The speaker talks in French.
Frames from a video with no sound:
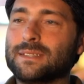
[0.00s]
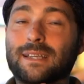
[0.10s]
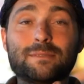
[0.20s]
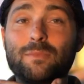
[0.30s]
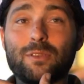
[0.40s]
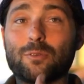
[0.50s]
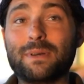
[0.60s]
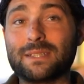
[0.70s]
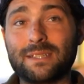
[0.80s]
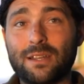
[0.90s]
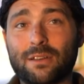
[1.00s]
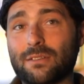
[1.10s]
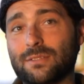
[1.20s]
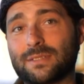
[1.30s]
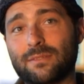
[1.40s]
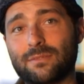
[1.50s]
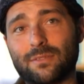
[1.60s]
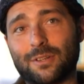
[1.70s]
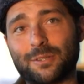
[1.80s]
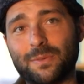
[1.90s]
C'est quasiment un de nos best-sellers, le
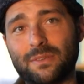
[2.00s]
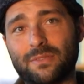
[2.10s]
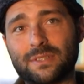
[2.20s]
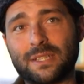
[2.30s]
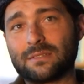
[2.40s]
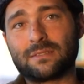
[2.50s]
savon euh, comédie française.